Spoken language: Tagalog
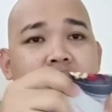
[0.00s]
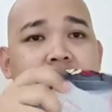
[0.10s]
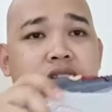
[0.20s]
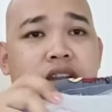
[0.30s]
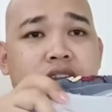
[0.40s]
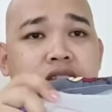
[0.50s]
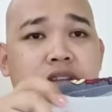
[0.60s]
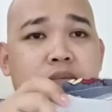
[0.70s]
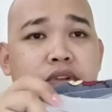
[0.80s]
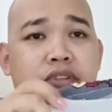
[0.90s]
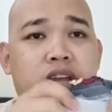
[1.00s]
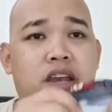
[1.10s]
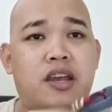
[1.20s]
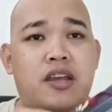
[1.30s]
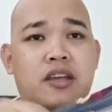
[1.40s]
Stretchable
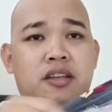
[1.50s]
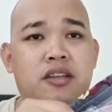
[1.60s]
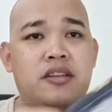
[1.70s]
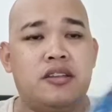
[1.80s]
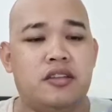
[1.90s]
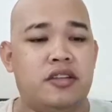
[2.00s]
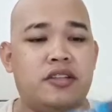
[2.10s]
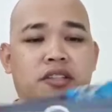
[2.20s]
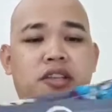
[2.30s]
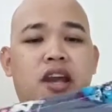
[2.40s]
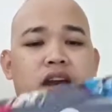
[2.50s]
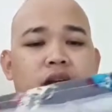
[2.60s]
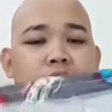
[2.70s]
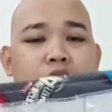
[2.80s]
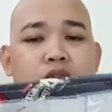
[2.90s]
siya.
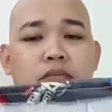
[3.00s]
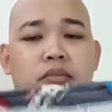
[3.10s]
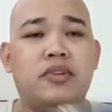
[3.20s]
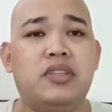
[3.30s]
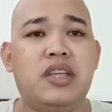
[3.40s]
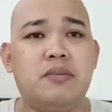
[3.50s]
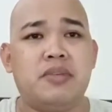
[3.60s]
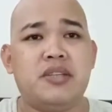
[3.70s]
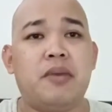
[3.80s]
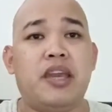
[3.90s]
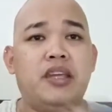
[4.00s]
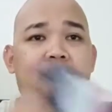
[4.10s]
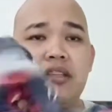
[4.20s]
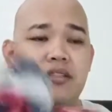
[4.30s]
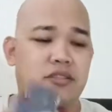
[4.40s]
Saka mukhang hindi naman siya
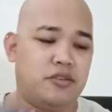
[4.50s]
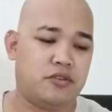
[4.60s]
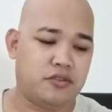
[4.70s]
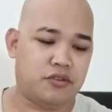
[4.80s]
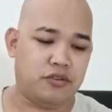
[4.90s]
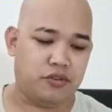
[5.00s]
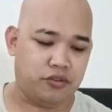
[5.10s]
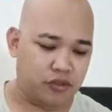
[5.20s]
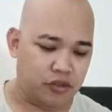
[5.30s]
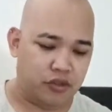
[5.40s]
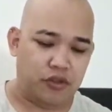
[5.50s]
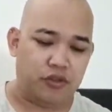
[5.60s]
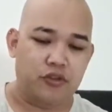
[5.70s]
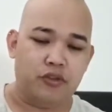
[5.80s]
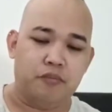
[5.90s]
mainit. So, yun.
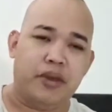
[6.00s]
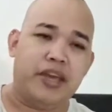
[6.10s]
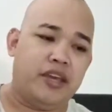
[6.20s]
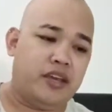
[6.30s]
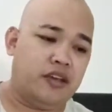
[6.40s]
Goodbye.